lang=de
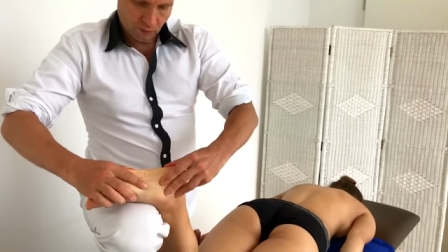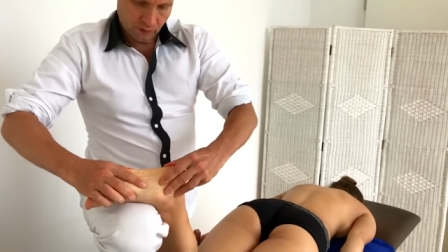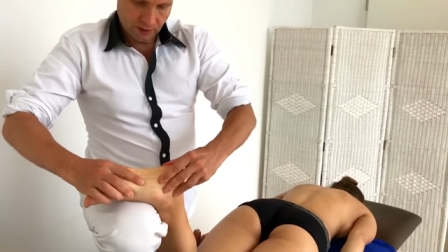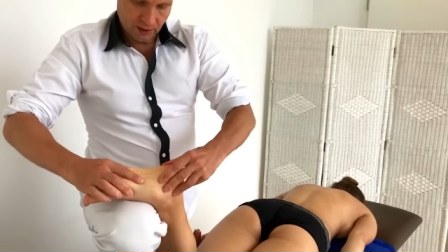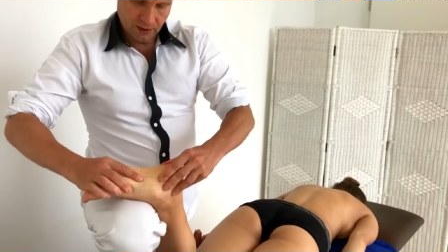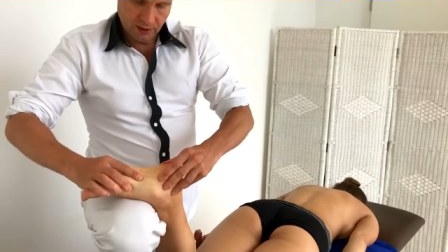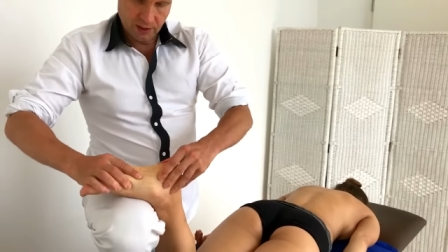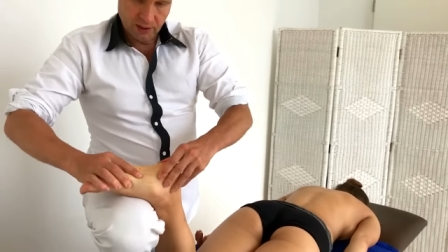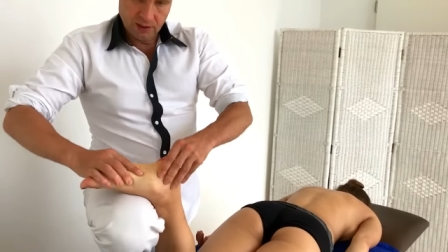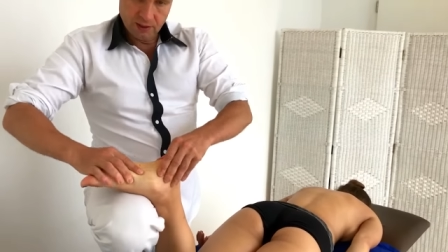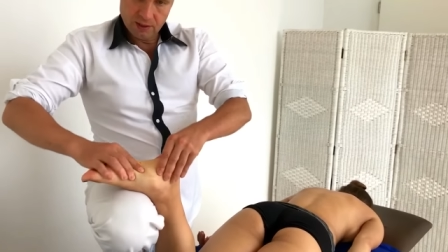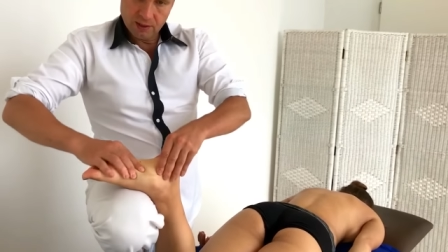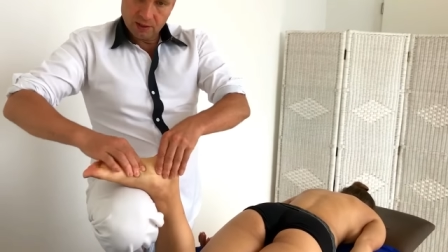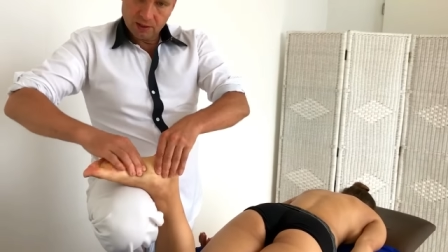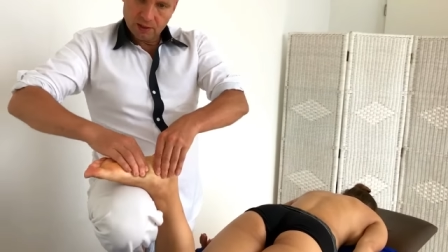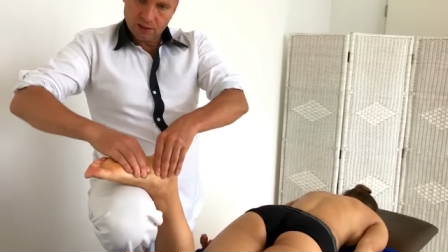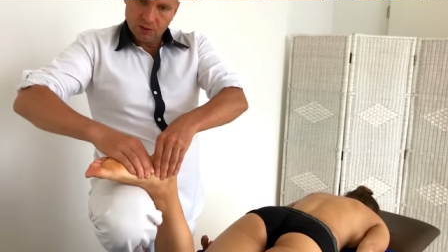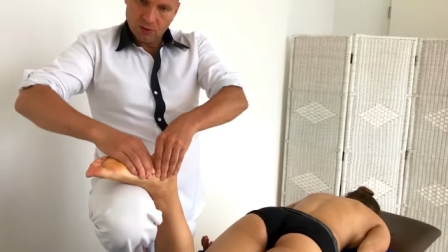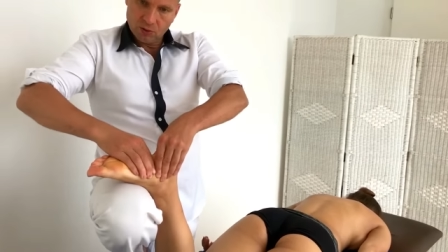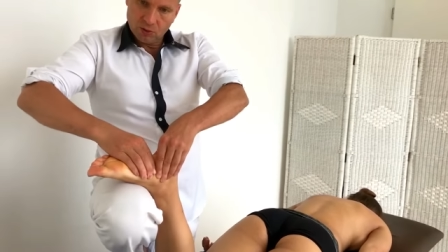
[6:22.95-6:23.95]
aber
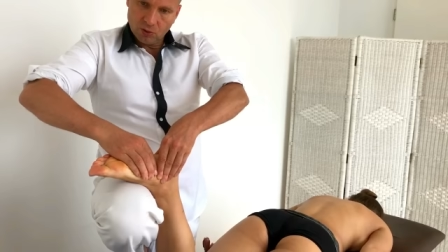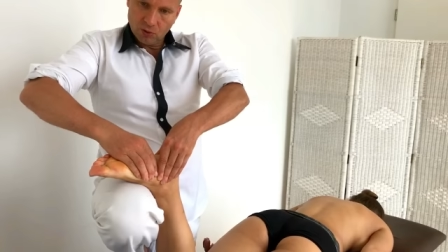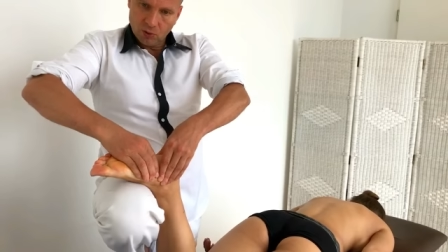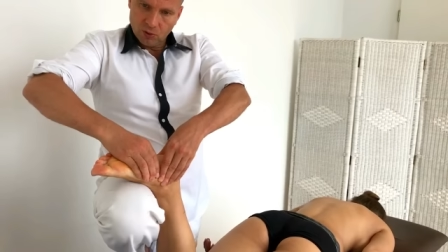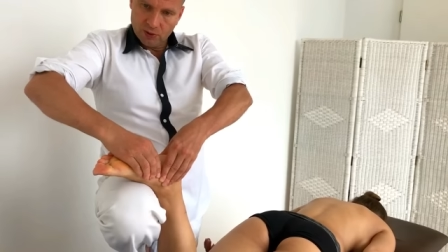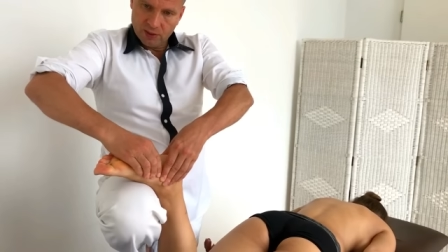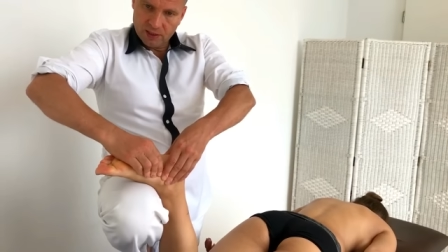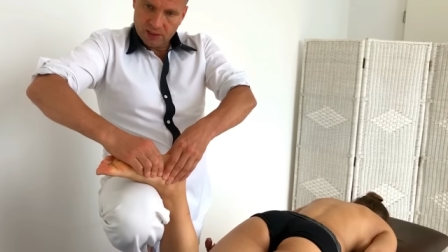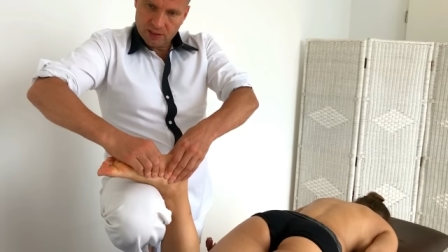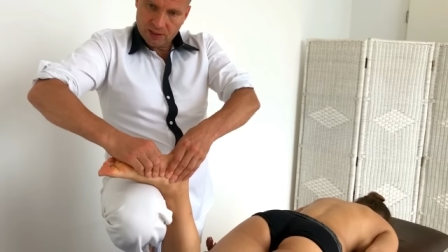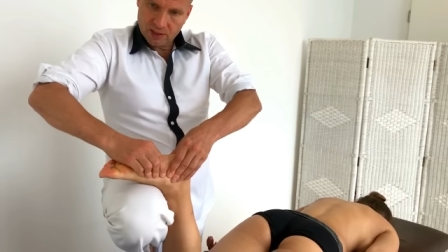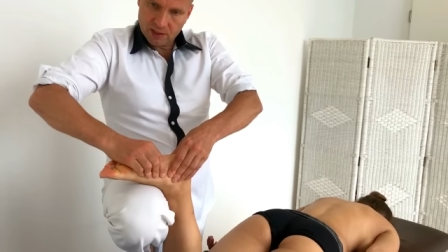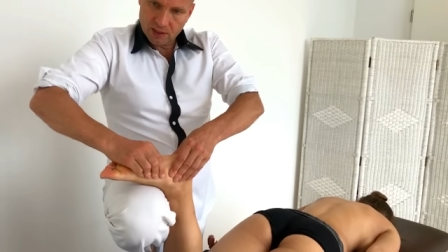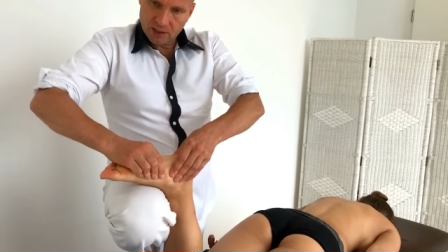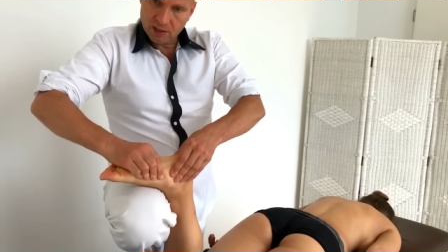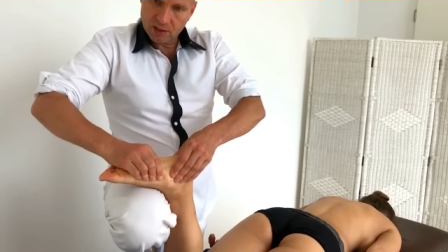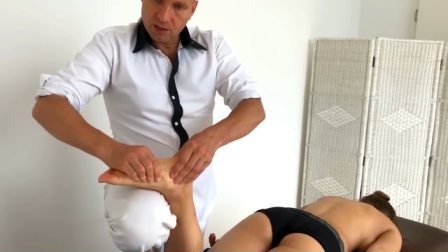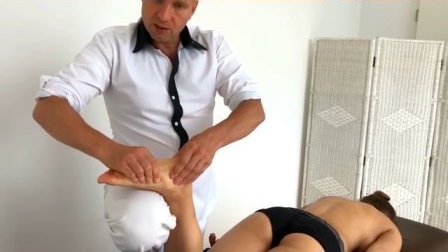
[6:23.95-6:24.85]
bewegen tue